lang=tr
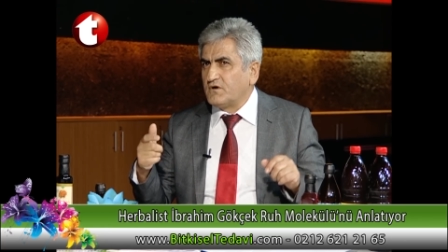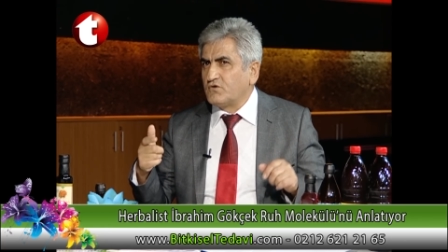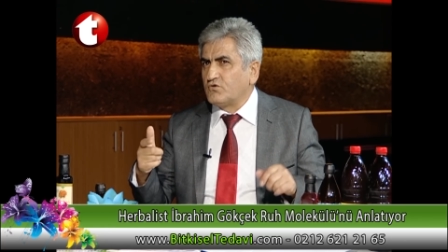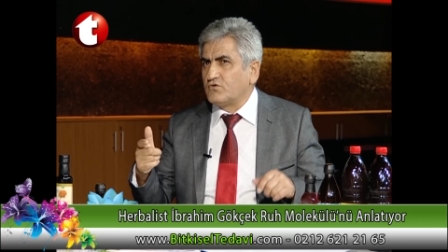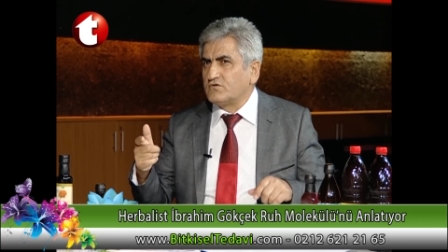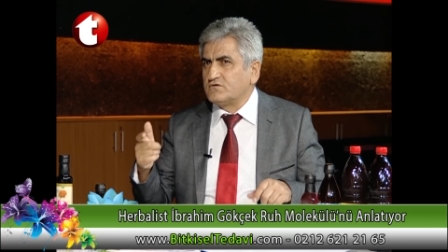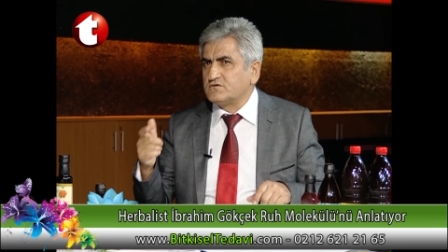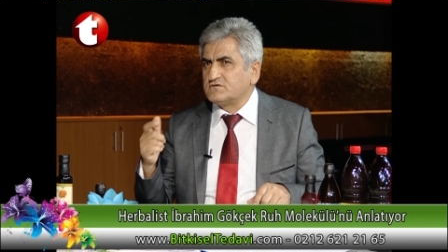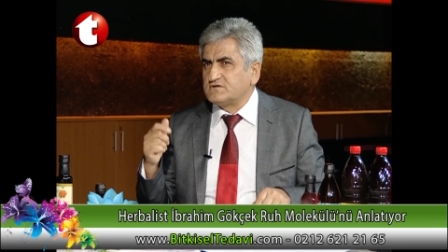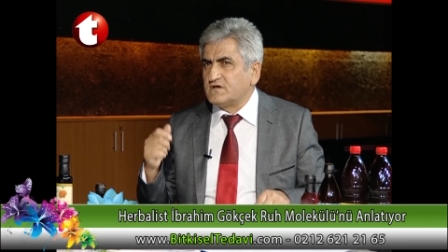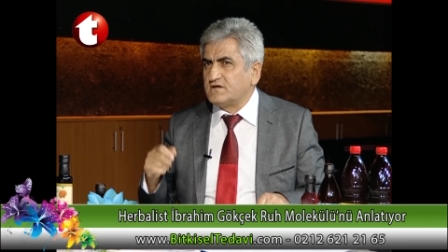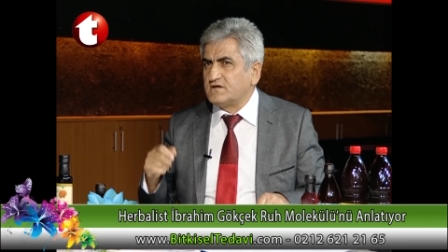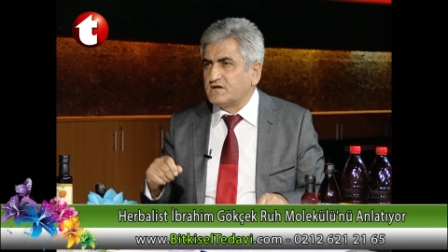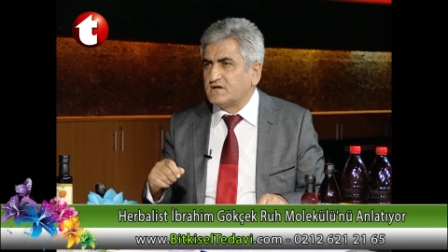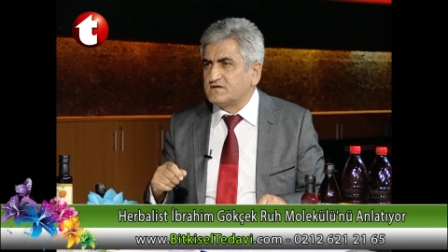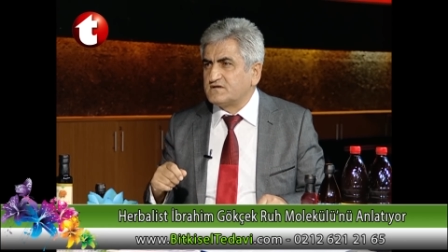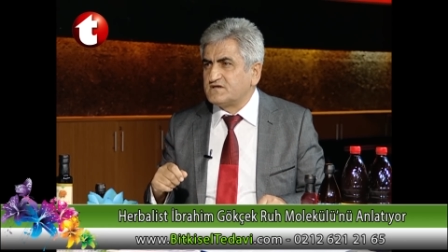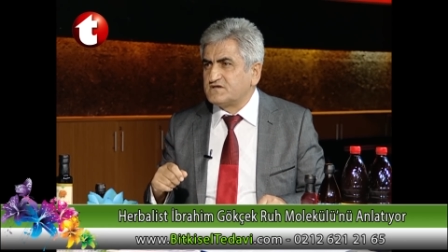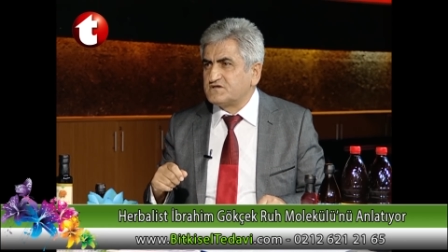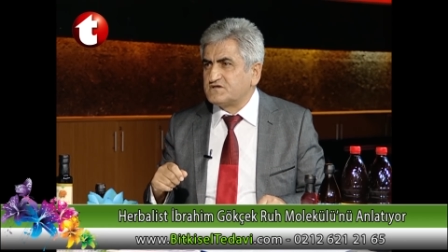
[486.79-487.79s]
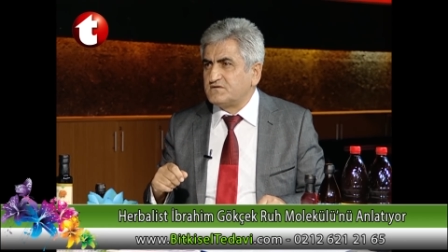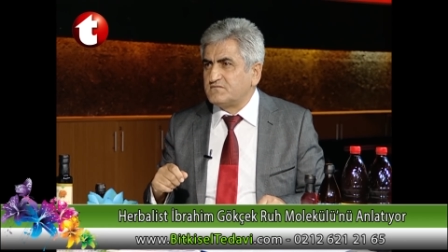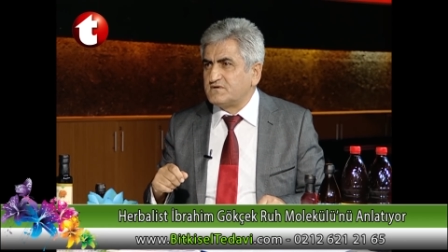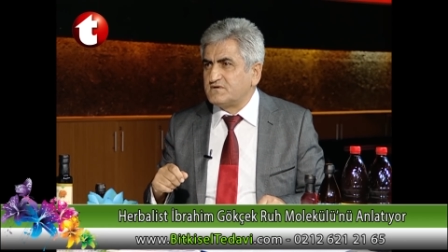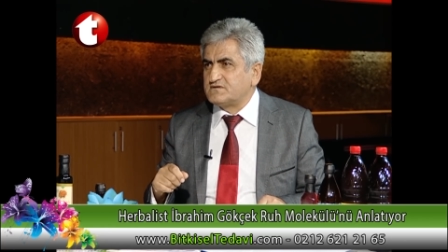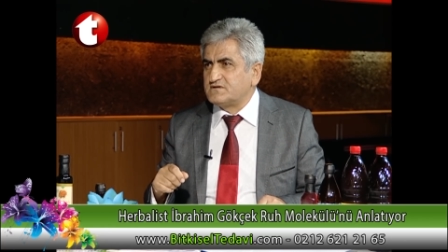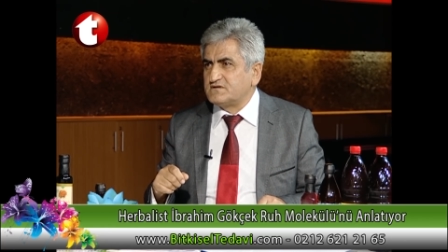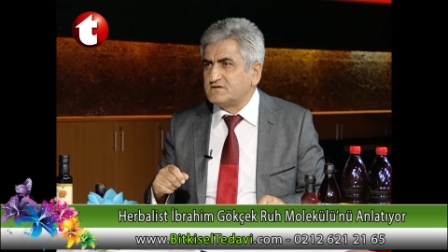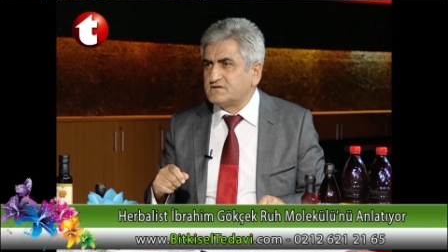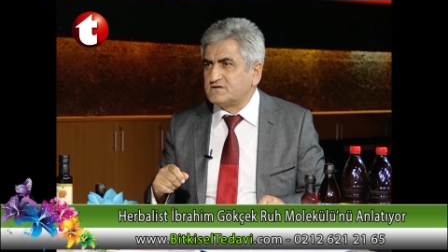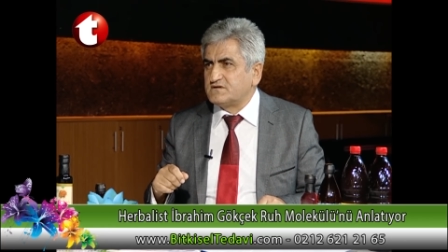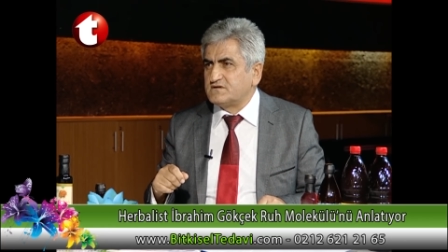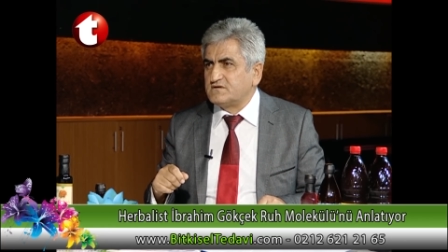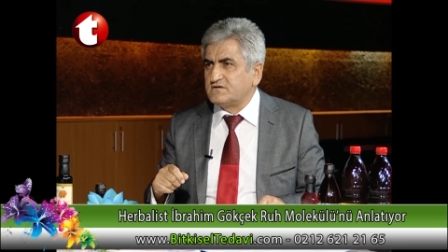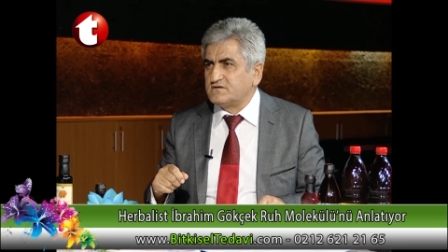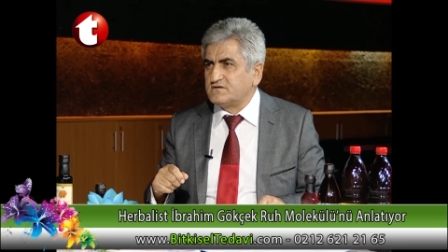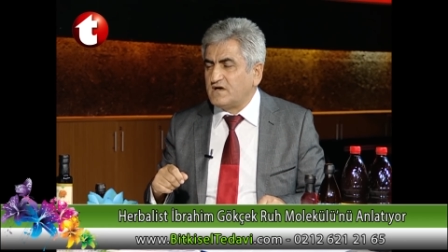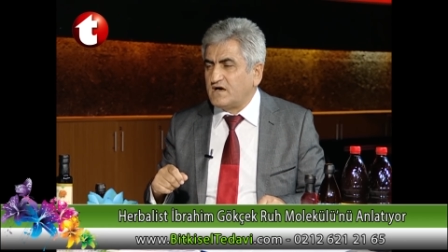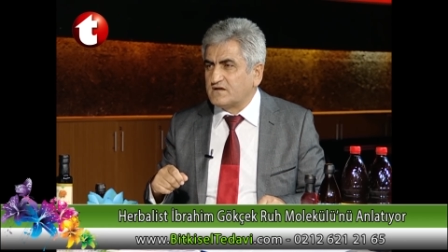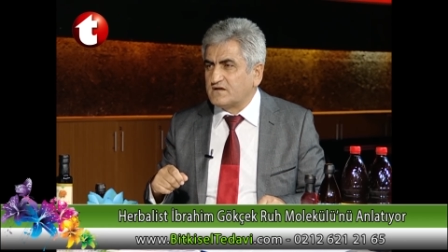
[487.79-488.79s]
onun sendike seçilmesi için
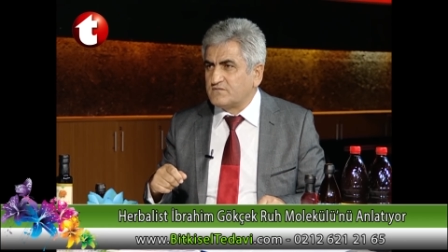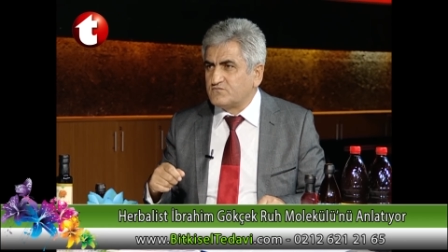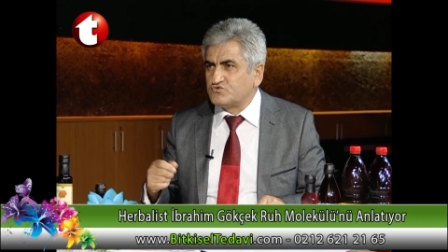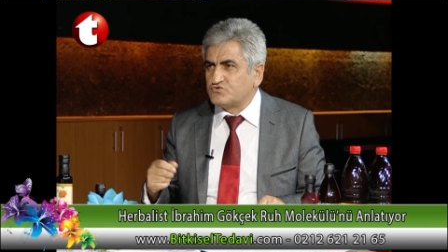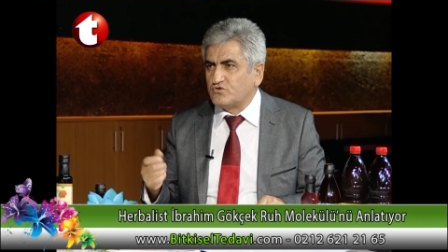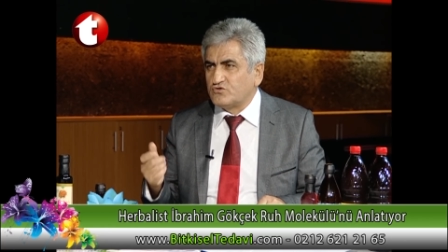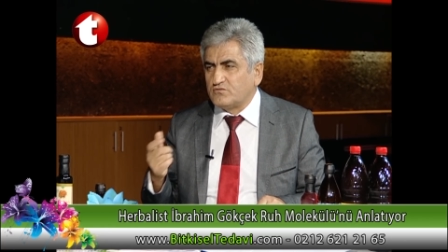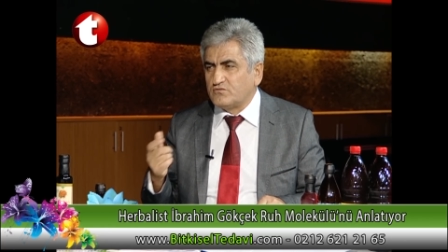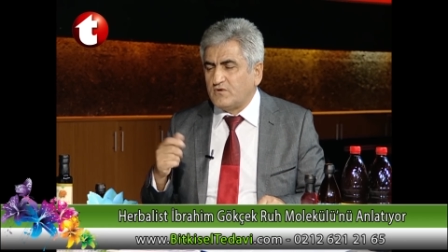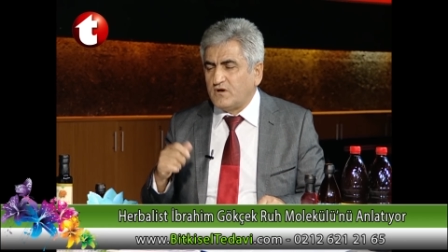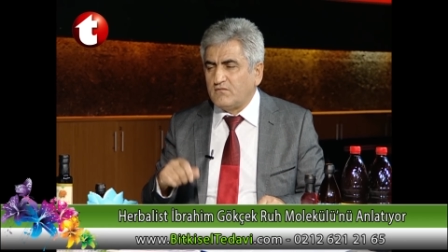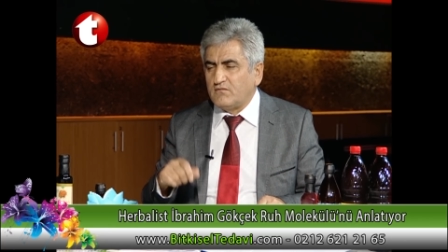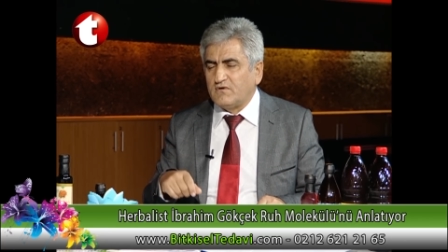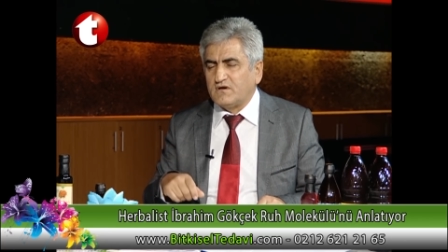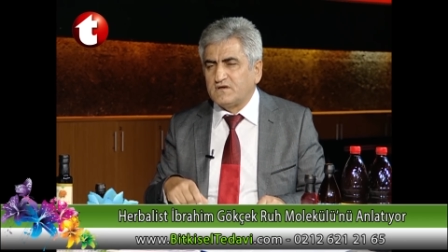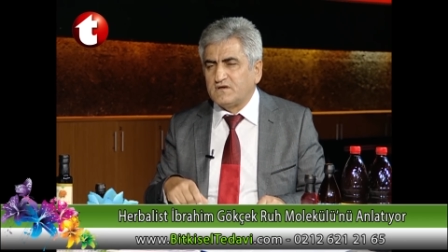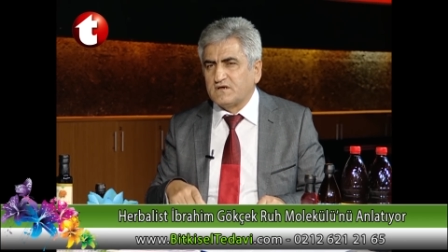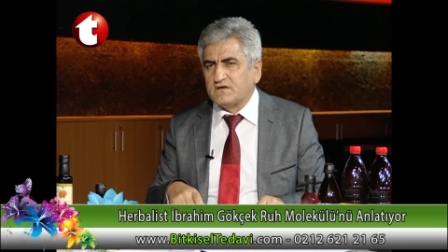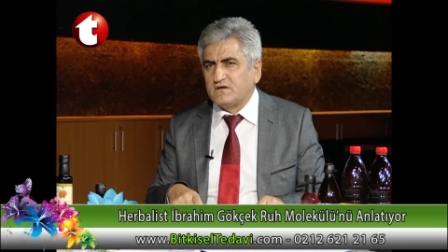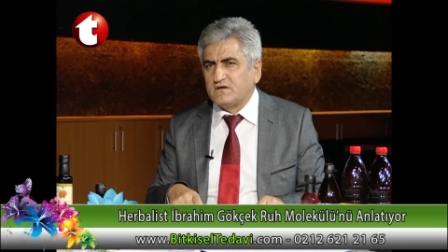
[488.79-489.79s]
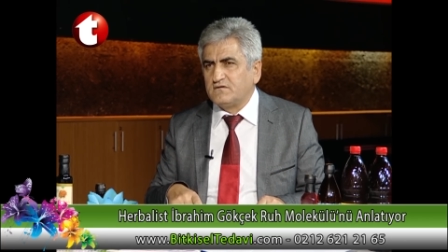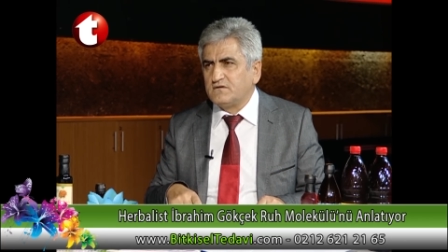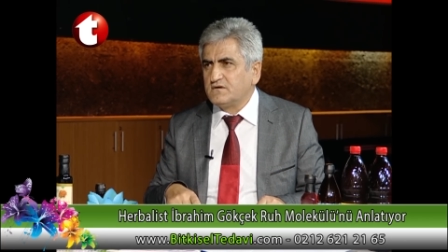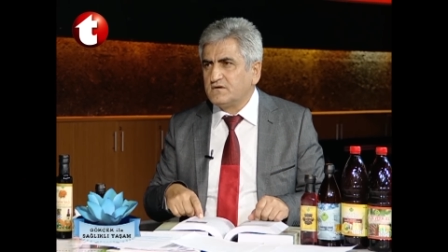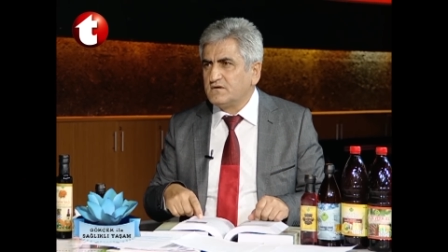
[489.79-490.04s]
yardımcı oldum Almanya'dayken.